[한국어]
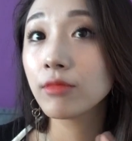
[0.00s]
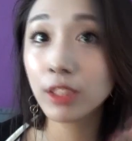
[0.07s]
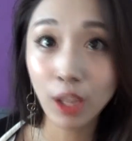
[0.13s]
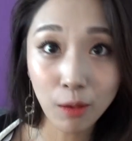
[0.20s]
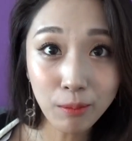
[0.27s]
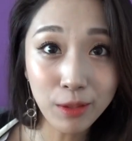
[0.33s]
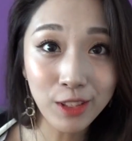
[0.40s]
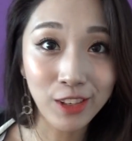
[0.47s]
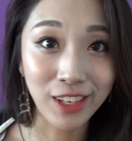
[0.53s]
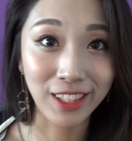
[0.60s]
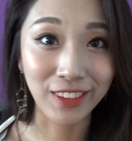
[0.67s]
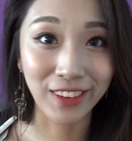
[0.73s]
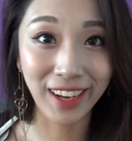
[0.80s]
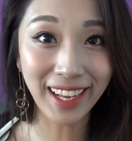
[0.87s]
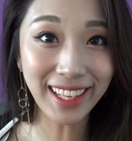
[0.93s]

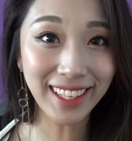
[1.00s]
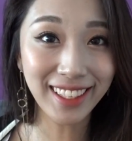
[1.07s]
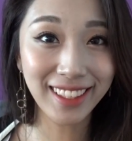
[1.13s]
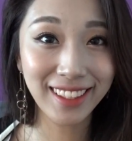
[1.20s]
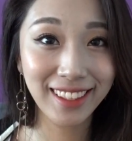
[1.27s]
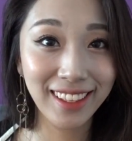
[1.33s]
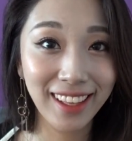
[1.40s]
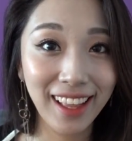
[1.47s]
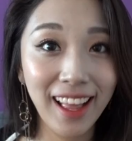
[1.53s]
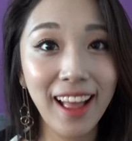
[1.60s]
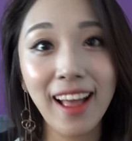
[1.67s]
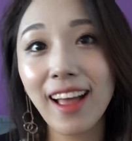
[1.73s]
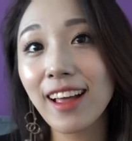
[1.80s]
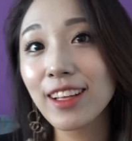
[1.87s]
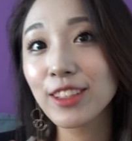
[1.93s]
텀블러라던가
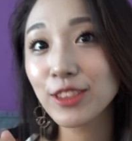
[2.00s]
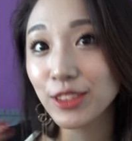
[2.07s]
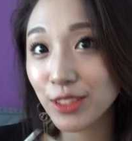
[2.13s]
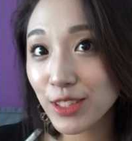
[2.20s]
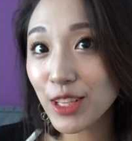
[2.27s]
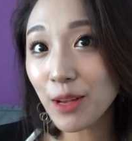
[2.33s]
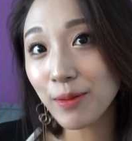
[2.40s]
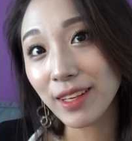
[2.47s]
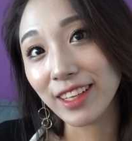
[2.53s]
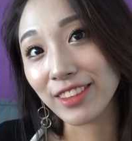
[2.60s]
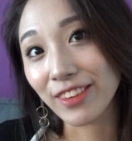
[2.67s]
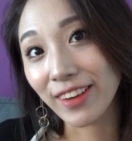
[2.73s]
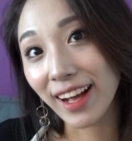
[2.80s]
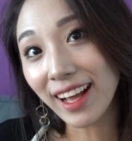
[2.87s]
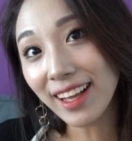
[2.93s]

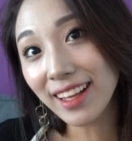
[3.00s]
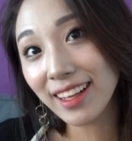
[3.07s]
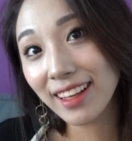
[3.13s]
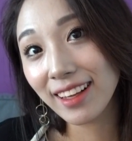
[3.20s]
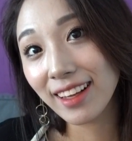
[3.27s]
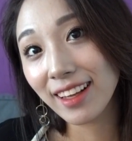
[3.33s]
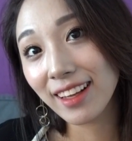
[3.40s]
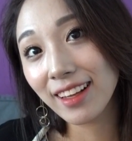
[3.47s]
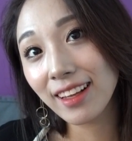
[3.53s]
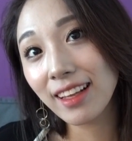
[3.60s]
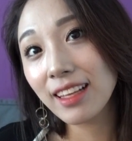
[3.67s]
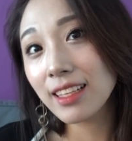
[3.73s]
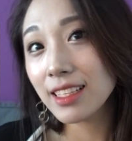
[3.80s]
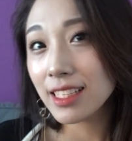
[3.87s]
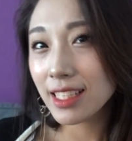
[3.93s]
수첩이라던가
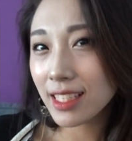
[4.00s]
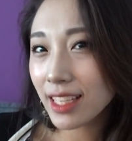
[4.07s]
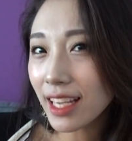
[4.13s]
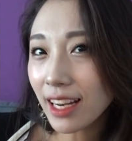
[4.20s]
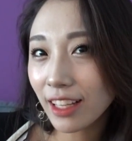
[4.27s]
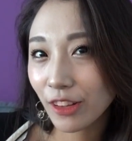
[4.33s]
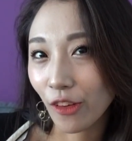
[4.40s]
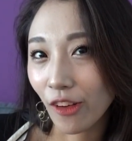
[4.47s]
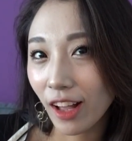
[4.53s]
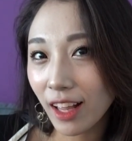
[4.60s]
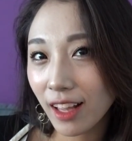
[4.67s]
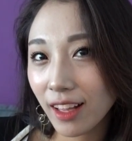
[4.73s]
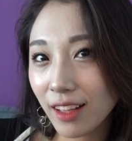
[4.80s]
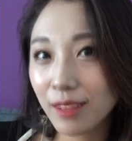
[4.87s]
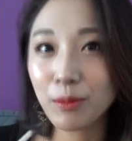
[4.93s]
시계라던가
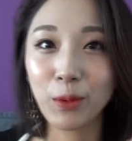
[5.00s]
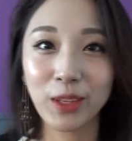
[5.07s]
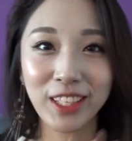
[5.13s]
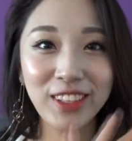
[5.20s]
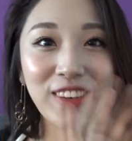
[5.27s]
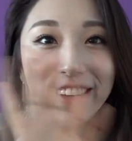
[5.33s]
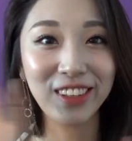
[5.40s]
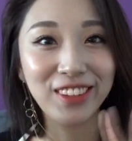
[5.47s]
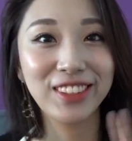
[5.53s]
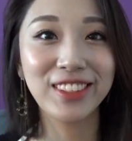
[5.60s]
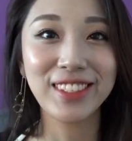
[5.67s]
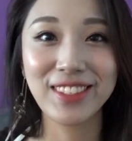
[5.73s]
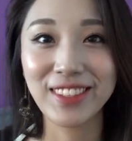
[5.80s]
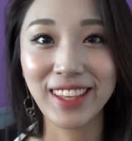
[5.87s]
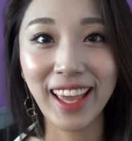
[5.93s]
뭐 이런
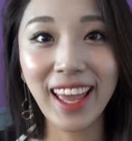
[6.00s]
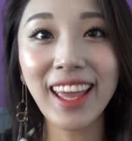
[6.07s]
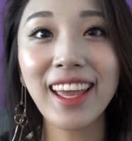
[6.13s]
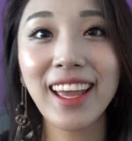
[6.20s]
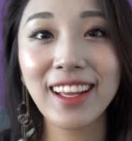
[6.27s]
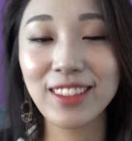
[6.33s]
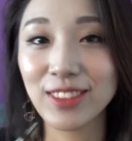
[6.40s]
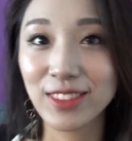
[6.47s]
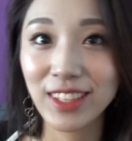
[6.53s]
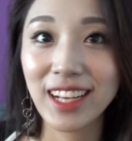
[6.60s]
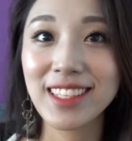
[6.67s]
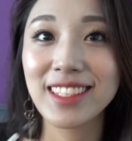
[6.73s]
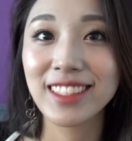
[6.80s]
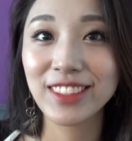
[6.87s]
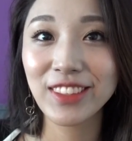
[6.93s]
것들 중에
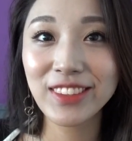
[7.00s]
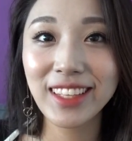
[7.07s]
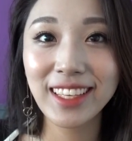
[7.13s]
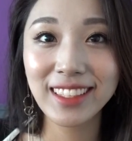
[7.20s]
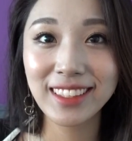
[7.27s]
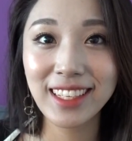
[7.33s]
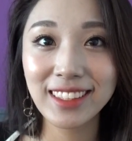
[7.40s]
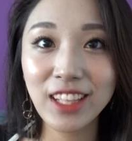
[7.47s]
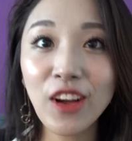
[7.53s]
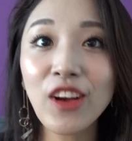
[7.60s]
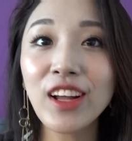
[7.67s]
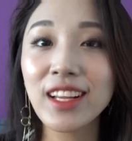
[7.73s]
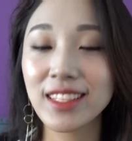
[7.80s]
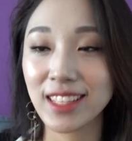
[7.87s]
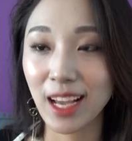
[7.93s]
2가지를 선택을 해서
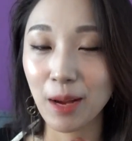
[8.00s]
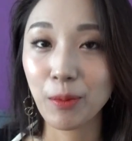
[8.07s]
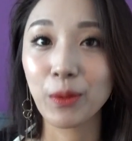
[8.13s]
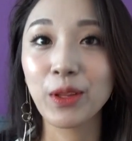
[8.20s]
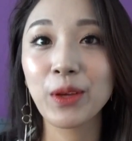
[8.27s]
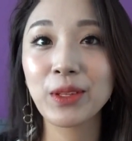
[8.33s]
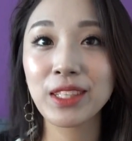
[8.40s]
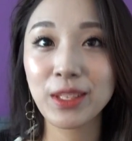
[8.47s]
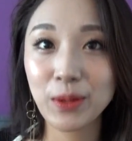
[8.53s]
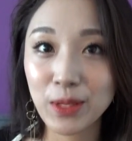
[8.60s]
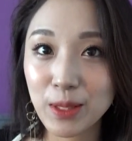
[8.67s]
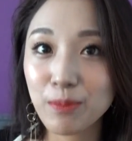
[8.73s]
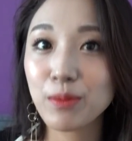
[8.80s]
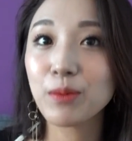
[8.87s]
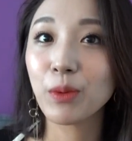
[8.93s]
제가 보내드리고
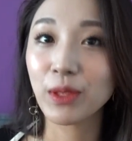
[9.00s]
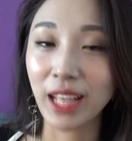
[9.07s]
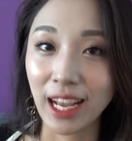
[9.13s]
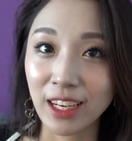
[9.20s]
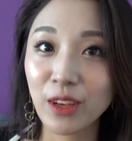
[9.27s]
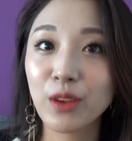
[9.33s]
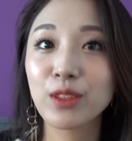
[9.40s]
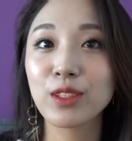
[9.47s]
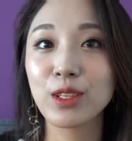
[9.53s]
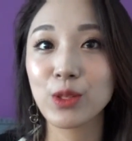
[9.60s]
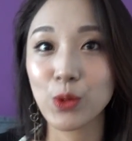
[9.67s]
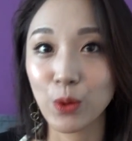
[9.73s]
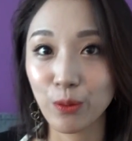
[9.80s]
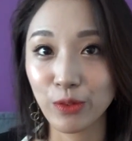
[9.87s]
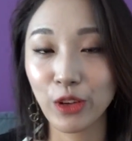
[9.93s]
싶은 뭐 다른 것들을
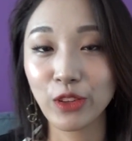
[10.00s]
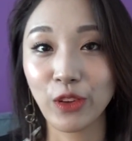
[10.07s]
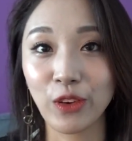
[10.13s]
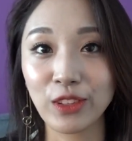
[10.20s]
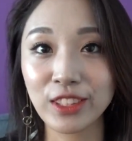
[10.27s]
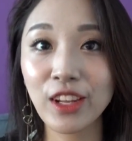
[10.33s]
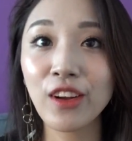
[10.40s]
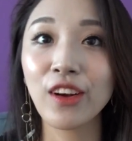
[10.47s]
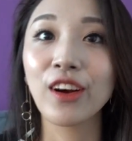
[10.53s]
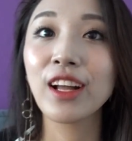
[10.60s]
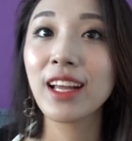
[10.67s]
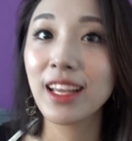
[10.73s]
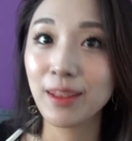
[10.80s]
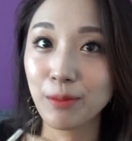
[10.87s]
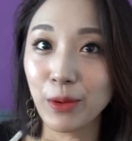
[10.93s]
조금 더 넣어서
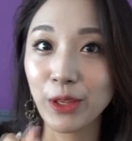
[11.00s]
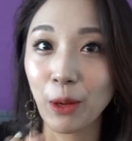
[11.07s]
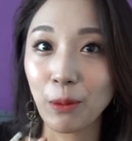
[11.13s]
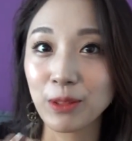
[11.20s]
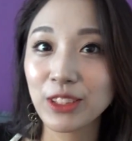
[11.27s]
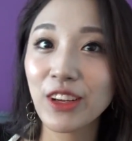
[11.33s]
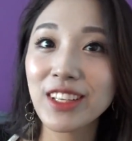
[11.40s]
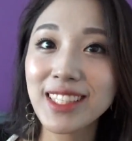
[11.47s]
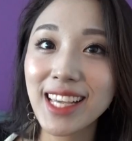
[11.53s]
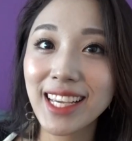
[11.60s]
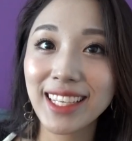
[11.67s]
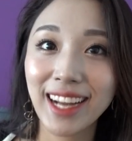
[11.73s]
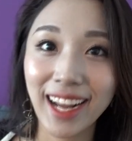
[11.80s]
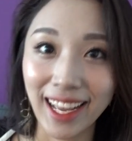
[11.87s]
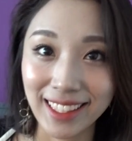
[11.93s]
뭐 엽서
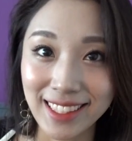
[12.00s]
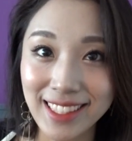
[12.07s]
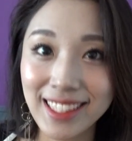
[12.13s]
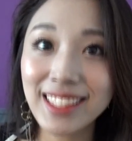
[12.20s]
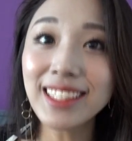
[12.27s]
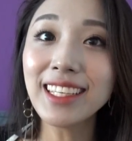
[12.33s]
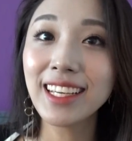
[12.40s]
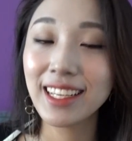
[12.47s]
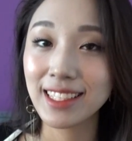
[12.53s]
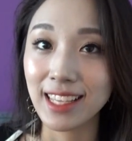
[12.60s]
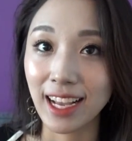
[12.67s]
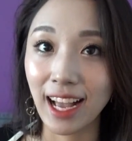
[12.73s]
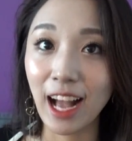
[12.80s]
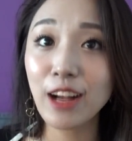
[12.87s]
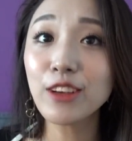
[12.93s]
1장이랑 같이
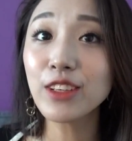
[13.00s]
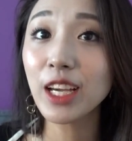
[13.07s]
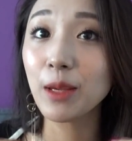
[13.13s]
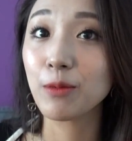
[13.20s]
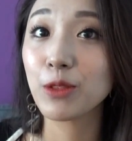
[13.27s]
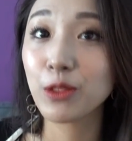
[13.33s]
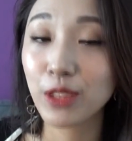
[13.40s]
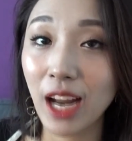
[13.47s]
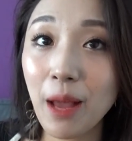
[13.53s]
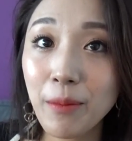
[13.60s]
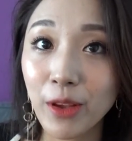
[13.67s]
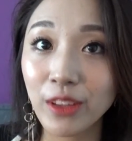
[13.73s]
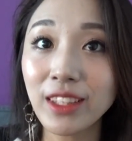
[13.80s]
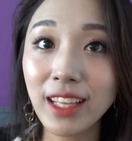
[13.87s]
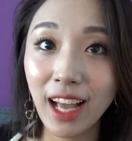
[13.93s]
제가 한국에 입국을
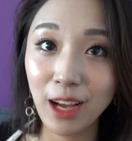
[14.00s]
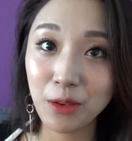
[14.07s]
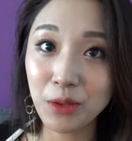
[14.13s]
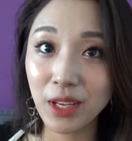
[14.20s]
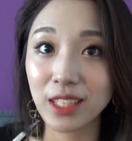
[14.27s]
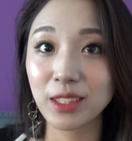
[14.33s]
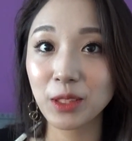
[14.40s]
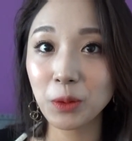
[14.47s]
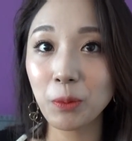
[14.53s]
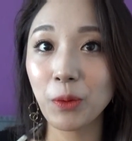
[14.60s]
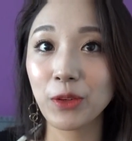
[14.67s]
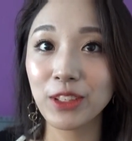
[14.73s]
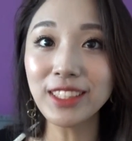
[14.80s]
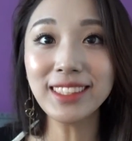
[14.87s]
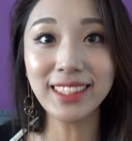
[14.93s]
하면 한국에서
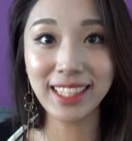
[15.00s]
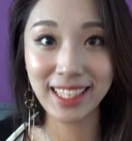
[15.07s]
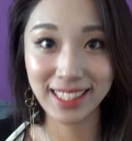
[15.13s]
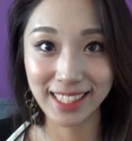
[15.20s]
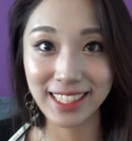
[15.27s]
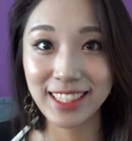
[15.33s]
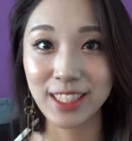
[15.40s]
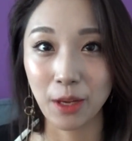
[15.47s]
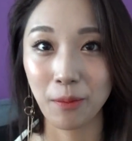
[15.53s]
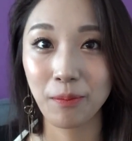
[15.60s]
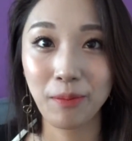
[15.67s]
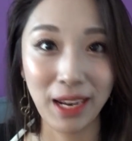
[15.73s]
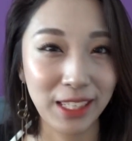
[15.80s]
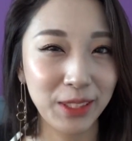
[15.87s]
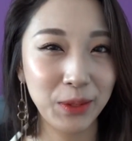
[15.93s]
소포를 직접
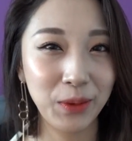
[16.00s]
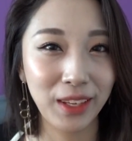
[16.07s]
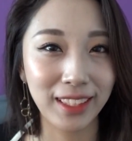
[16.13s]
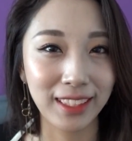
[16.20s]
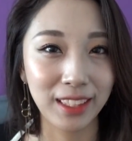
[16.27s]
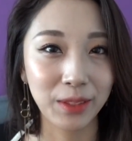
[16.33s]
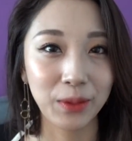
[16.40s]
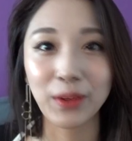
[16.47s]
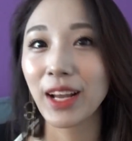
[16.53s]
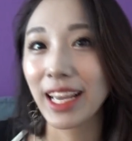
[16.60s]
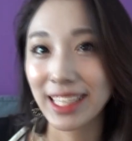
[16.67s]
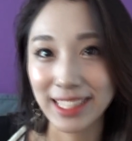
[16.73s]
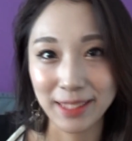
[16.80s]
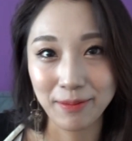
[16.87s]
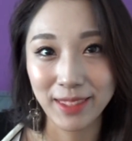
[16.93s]
발송해 드리도록
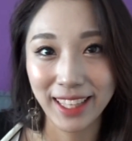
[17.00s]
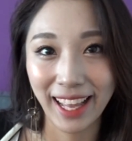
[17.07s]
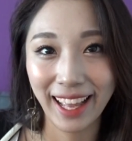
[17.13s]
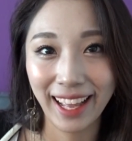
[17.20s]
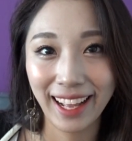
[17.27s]
하겠습니다.